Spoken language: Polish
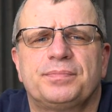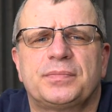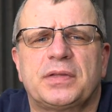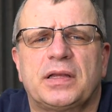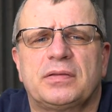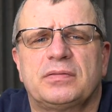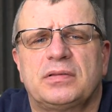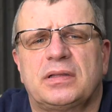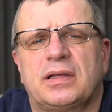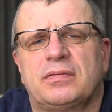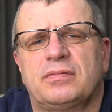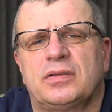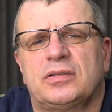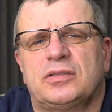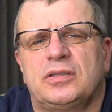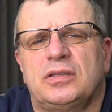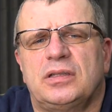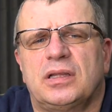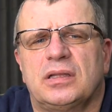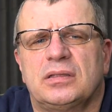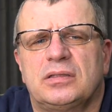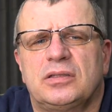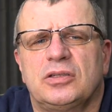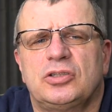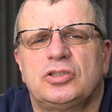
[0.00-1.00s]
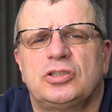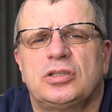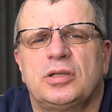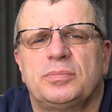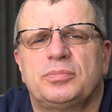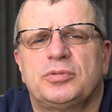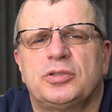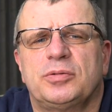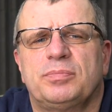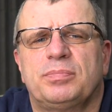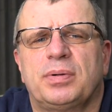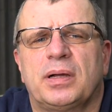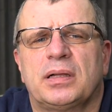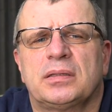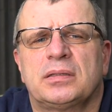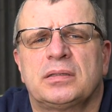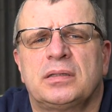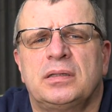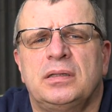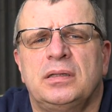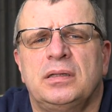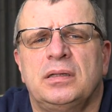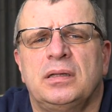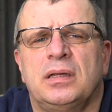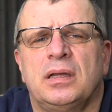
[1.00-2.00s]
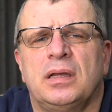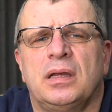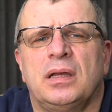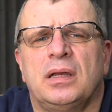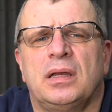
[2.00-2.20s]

a nawet identyczne przypadki